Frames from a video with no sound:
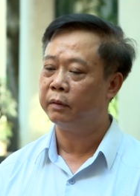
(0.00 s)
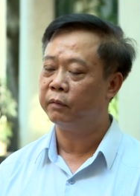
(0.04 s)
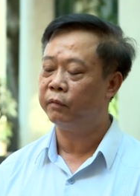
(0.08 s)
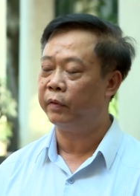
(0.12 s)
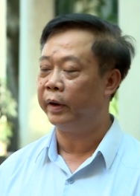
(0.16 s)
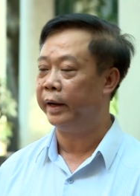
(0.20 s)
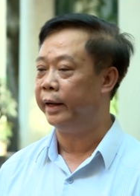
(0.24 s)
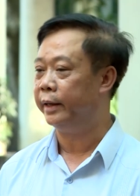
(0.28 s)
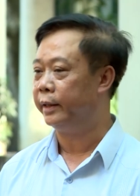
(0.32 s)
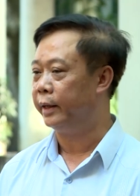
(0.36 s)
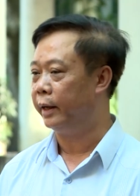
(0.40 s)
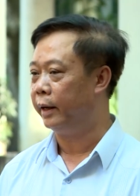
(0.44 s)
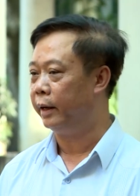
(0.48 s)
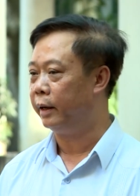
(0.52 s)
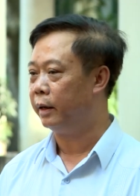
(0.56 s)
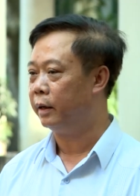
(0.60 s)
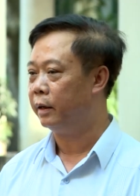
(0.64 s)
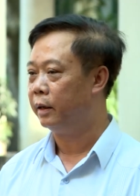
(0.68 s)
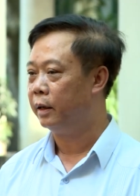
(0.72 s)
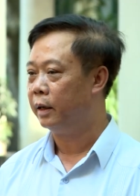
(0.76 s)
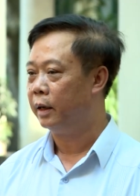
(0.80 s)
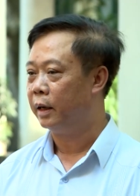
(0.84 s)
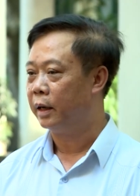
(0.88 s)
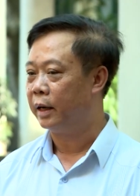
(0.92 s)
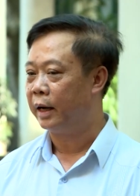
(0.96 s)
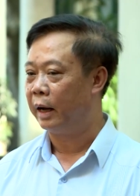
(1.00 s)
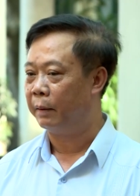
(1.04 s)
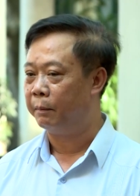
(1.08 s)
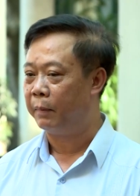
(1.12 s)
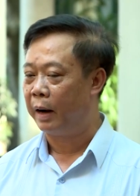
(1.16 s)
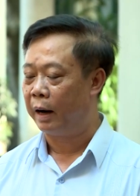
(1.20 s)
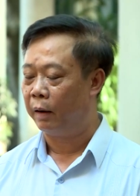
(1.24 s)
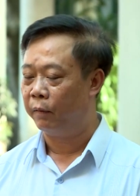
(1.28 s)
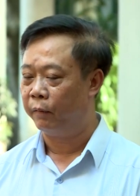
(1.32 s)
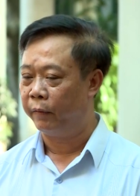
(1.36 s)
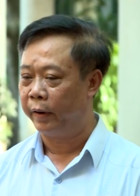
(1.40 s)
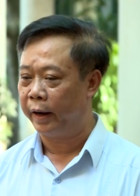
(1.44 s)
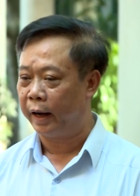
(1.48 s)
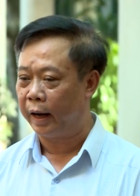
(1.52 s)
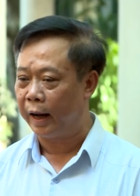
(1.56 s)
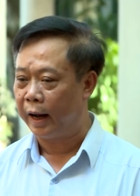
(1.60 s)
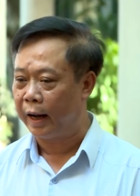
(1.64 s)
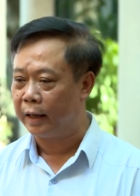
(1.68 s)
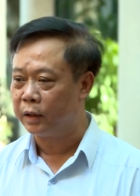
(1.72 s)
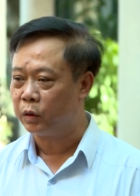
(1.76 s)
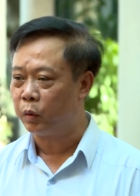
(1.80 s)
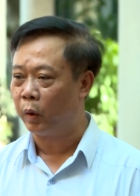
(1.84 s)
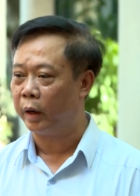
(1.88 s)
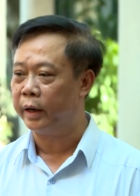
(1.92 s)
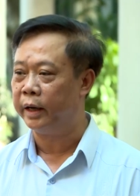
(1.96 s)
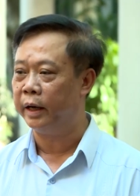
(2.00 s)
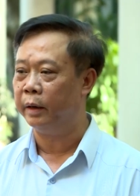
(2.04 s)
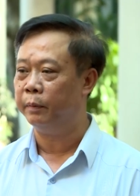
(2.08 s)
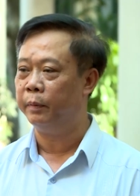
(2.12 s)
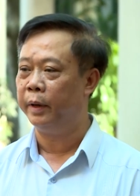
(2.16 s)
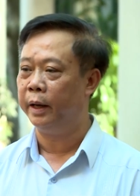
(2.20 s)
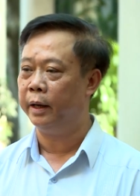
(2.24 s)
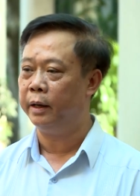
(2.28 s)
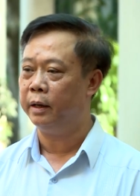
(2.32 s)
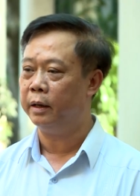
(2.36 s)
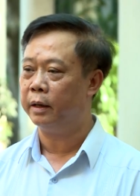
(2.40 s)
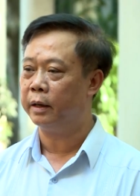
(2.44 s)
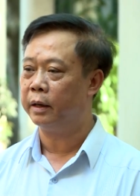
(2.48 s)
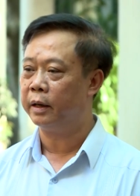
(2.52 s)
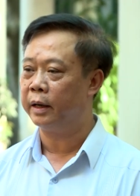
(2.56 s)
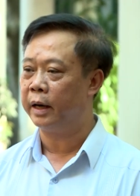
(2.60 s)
về y tế, đảm bảo về an toàn điểm đến,